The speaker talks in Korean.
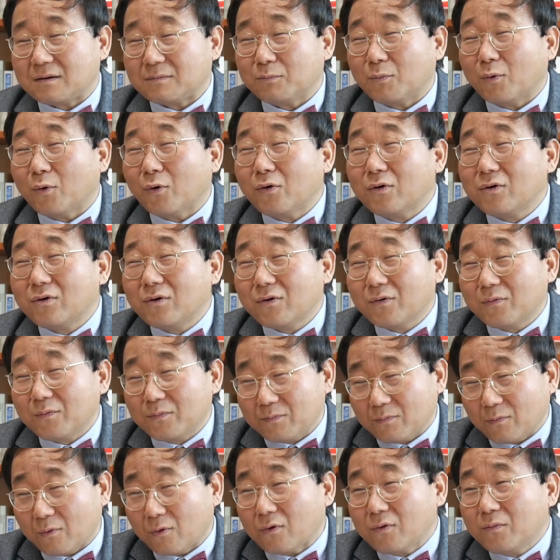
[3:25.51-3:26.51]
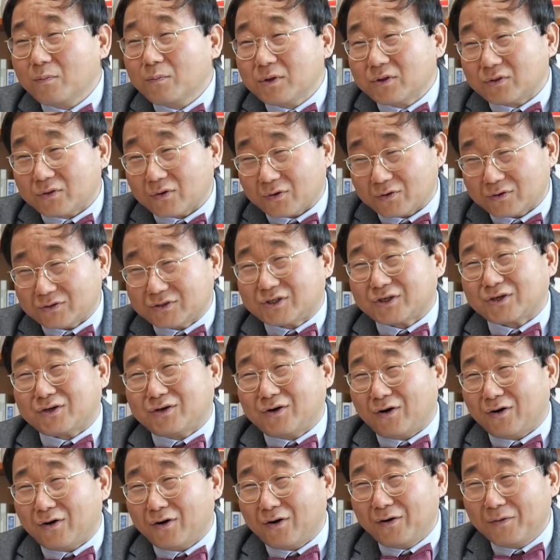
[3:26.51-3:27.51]
뭘로 뭘 믿어요
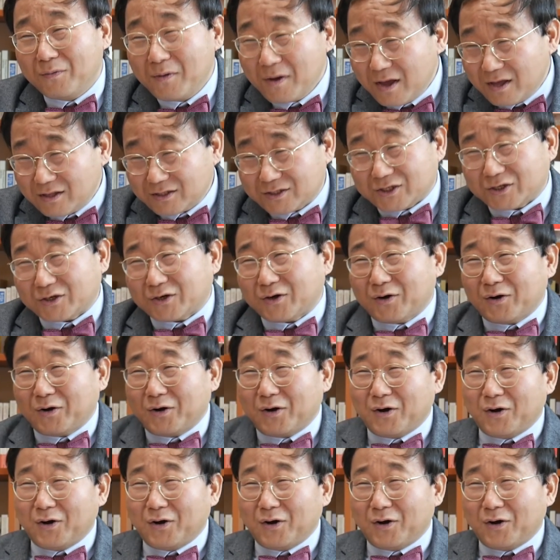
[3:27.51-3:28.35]
지금 지금